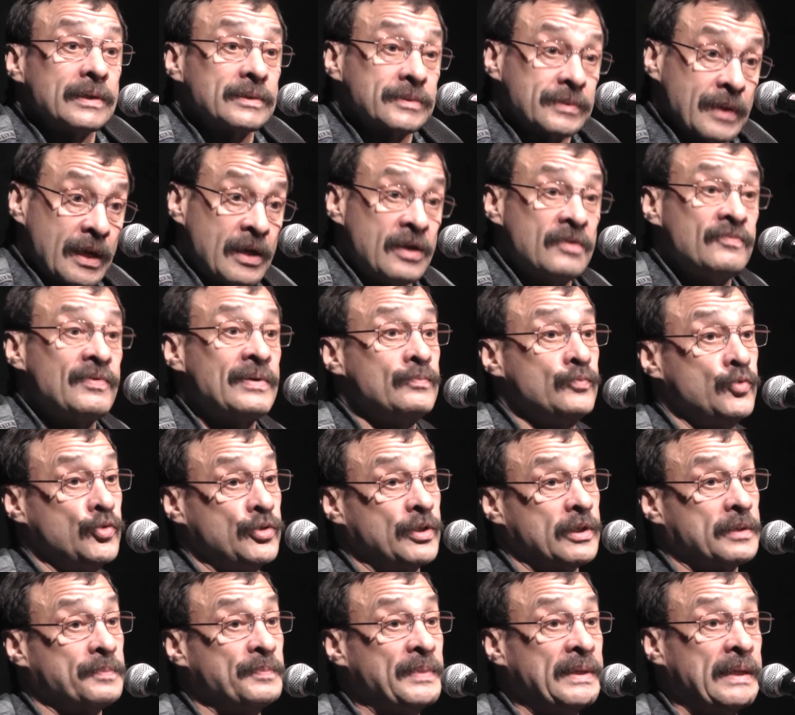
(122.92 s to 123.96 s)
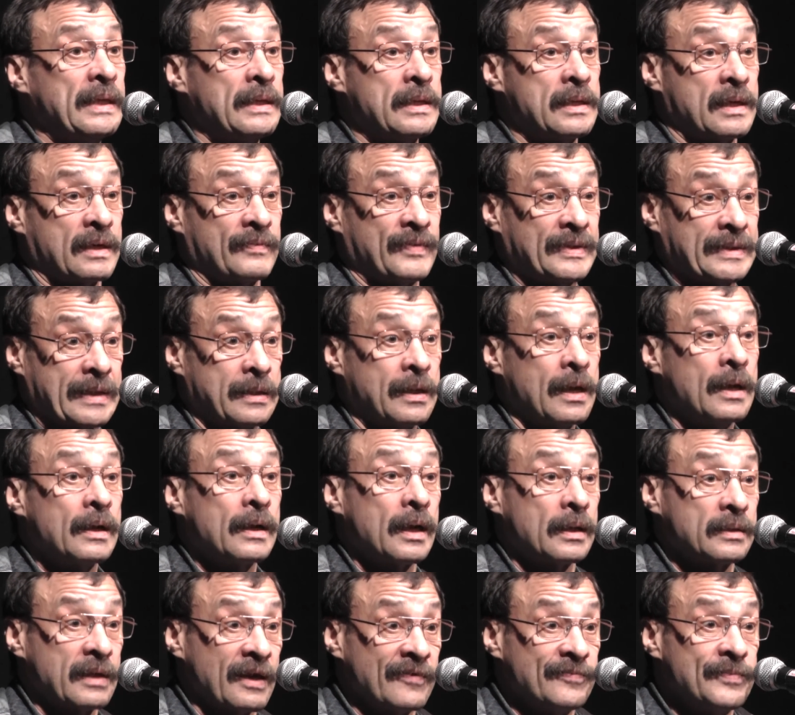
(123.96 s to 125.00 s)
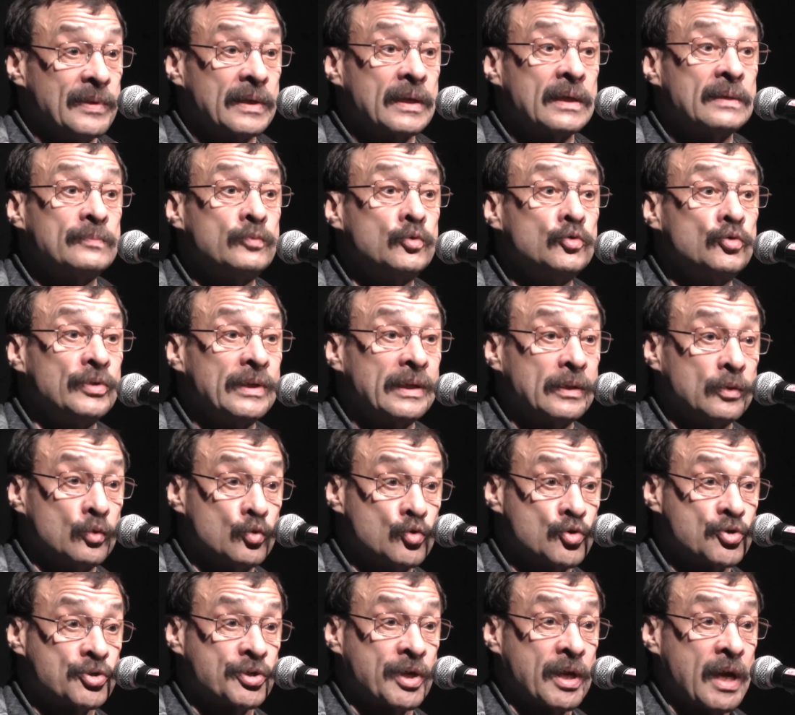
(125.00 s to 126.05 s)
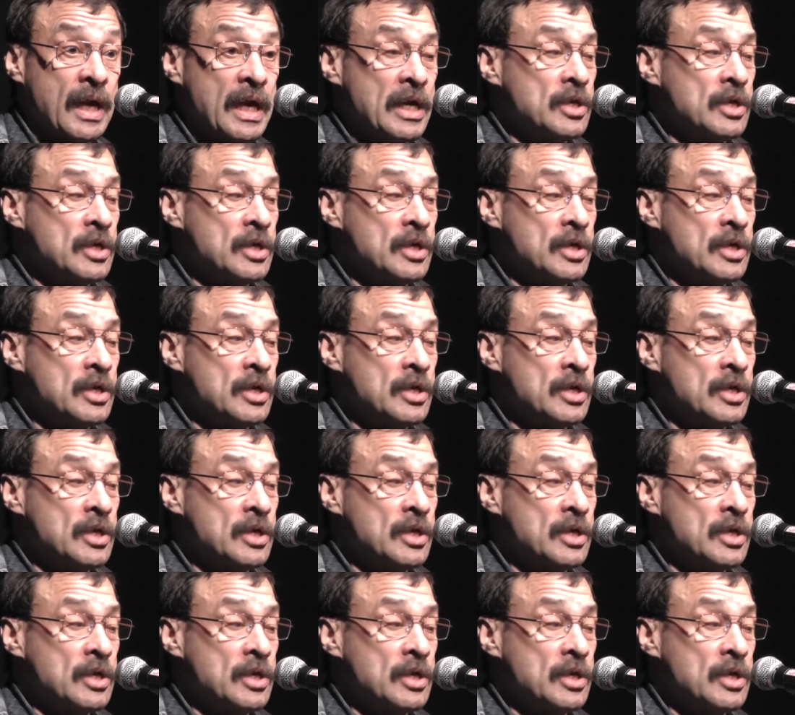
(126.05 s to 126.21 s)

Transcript: знаю, вам будет меня не хватать. Когда в мир отбуду, я лучше.